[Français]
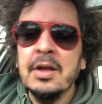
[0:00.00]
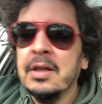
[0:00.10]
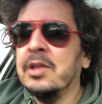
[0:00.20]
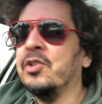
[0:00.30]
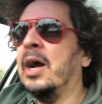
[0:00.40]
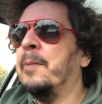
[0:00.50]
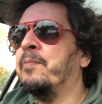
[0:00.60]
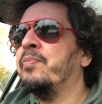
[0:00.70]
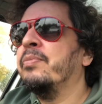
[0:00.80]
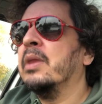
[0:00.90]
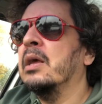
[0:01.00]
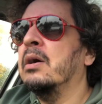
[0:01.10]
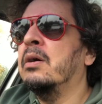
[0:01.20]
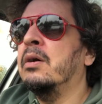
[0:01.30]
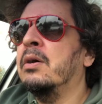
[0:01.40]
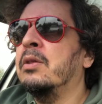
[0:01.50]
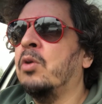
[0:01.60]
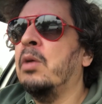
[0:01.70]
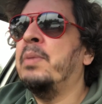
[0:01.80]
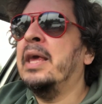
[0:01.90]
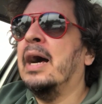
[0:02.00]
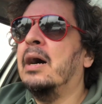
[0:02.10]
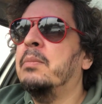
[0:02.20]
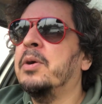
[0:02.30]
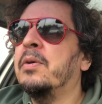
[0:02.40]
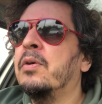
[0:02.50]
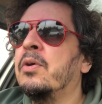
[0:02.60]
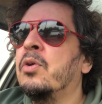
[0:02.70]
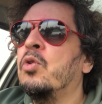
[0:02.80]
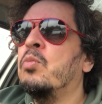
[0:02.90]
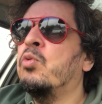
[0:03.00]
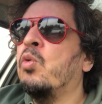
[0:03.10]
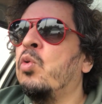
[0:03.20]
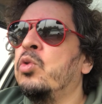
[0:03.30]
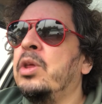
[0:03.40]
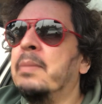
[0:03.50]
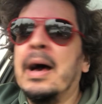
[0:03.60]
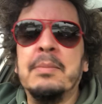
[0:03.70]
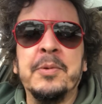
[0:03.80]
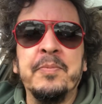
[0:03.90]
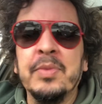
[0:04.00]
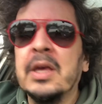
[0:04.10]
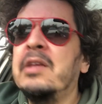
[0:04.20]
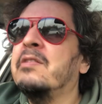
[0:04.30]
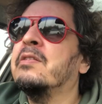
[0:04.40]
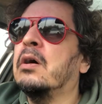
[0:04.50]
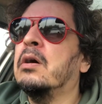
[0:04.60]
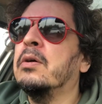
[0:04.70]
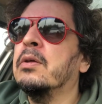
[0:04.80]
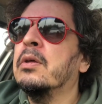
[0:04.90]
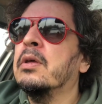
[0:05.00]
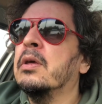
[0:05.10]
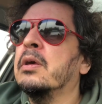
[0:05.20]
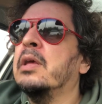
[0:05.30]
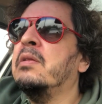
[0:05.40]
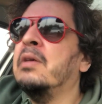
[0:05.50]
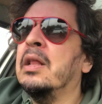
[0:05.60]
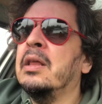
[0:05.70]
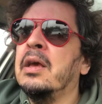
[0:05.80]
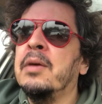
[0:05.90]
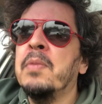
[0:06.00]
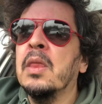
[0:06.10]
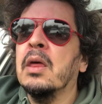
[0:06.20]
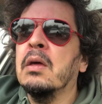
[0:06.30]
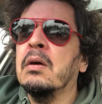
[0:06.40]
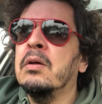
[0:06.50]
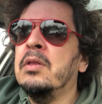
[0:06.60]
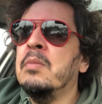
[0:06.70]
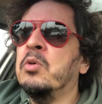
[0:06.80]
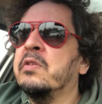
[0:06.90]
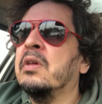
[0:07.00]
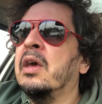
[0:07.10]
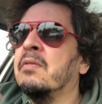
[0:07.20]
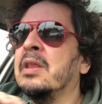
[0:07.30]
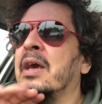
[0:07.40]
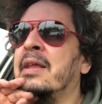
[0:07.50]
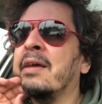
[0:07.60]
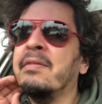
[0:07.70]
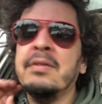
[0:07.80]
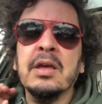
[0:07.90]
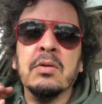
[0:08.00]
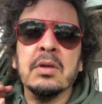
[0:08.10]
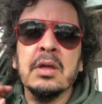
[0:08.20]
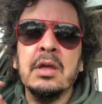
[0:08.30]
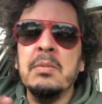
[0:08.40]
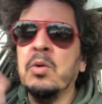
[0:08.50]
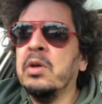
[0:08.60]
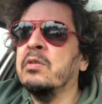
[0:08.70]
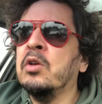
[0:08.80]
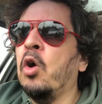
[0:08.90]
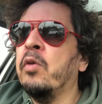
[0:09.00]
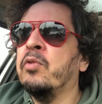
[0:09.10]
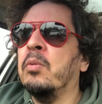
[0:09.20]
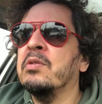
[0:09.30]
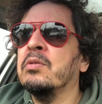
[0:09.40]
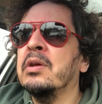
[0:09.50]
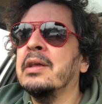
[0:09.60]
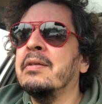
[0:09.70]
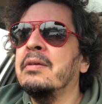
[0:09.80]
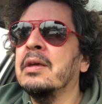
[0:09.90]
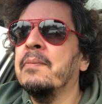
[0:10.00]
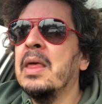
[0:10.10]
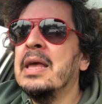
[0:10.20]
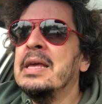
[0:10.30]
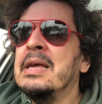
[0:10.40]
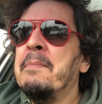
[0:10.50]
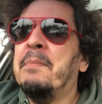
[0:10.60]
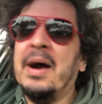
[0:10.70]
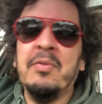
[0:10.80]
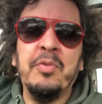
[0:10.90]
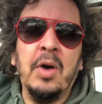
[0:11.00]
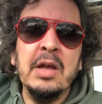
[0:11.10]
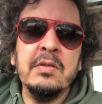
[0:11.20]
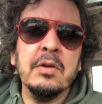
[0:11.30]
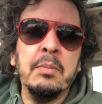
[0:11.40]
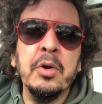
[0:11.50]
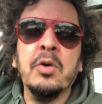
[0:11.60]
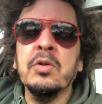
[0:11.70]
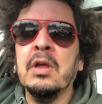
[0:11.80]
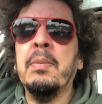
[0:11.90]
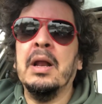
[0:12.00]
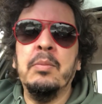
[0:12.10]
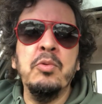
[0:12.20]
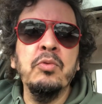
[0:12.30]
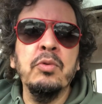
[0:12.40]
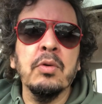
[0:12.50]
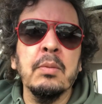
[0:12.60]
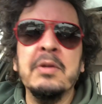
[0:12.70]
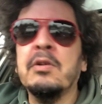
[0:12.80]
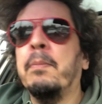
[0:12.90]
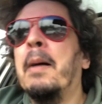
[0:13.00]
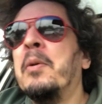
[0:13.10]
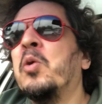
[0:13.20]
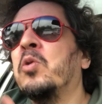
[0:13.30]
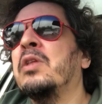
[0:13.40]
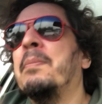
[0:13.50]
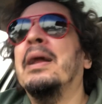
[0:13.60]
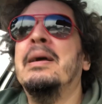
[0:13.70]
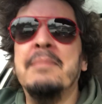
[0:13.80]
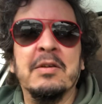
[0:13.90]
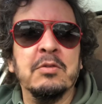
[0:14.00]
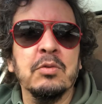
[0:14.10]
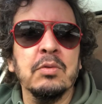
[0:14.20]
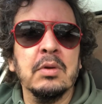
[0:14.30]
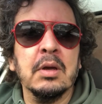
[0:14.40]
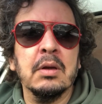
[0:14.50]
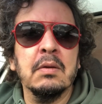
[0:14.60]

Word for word: Déjà, euh, dans les pays arabes, beaucoup d'imams qui sont euh, qui tiennent euh, des, mosquées, on va dire, étatiques, entre guillemets, ou qui, ont une formation étatique, parfois ils sont boycottés par les plus durs, mais ils sont pas boycottés par la masse en tout cas.